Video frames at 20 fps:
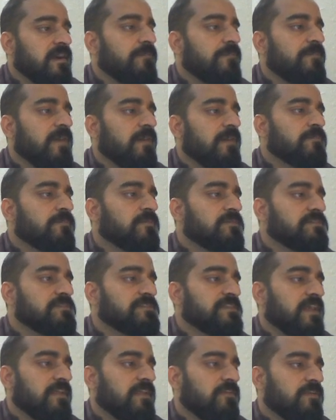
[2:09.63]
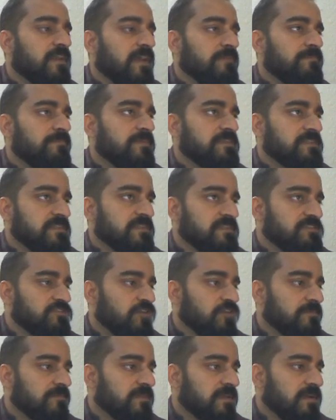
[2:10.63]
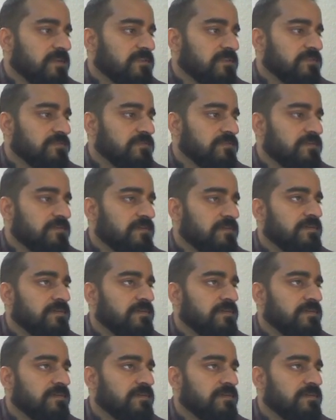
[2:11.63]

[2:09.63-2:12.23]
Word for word: अब मैं आपको स्टेनो टाइपिस्ट की जॉब दिखाता हूँ